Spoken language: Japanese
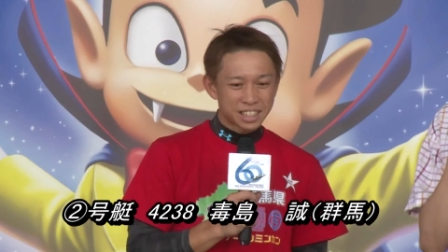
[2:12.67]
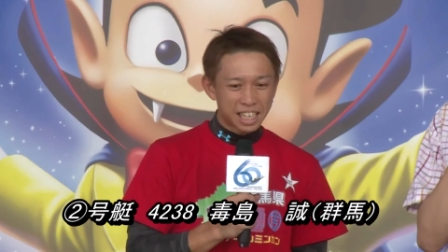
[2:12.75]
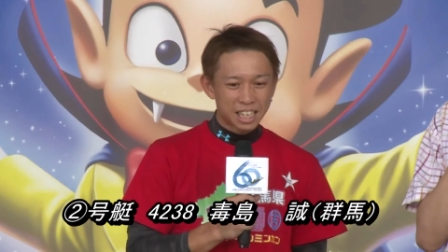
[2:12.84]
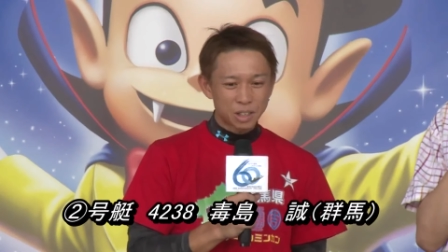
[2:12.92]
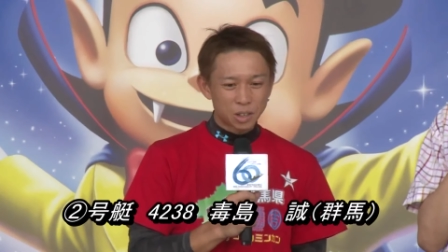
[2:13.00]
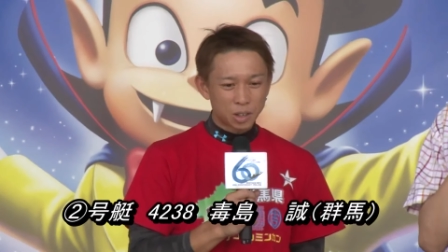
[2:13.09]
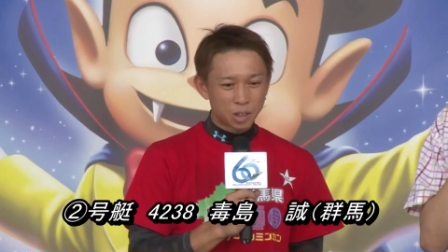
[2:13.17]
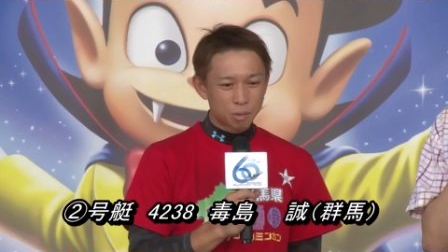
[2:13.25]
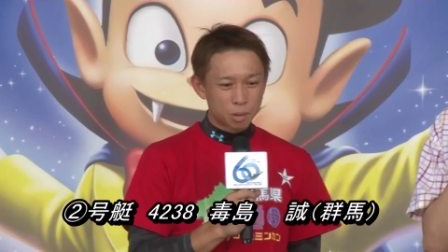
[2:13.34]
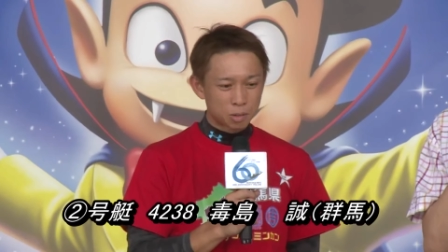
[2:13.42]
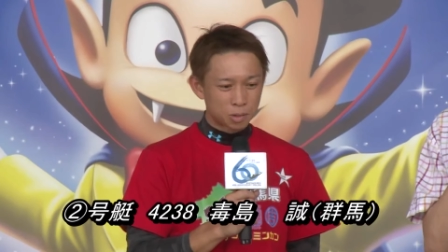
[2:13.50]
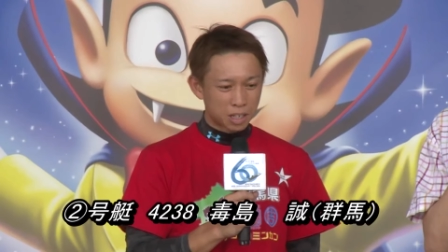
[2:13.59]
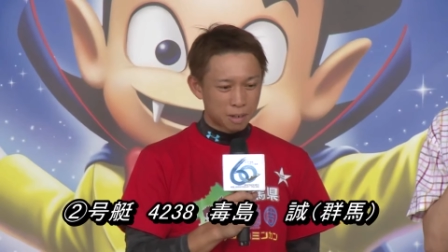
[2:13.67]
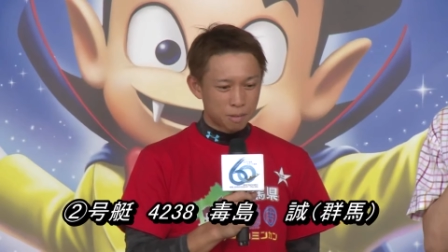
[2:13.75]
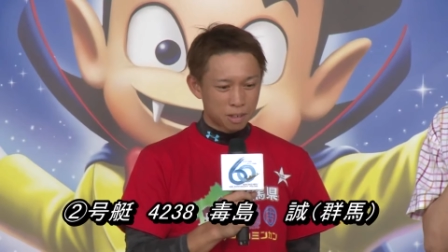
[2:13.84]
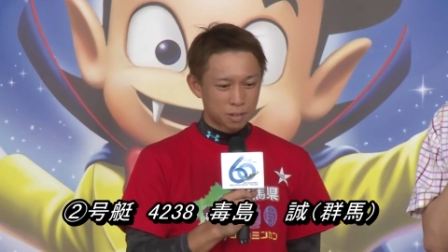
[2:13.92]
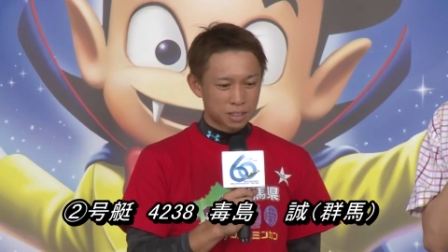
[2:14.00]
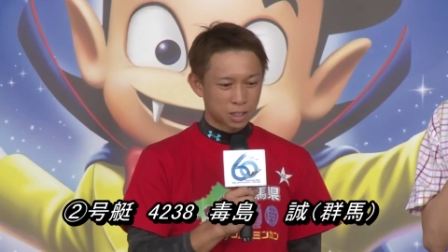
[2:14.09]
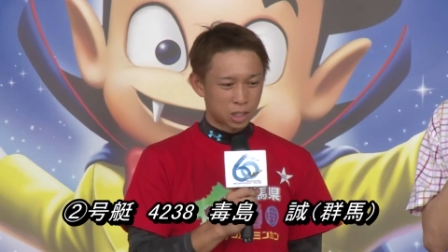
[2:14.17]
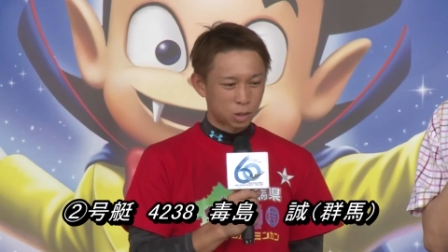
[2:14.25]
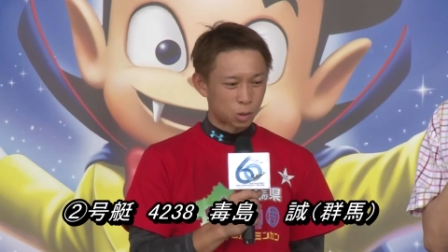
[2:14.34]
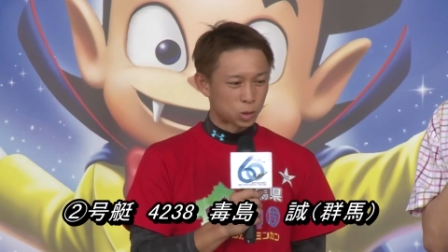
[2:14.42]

そうですねあの僕も頑張りますけどあの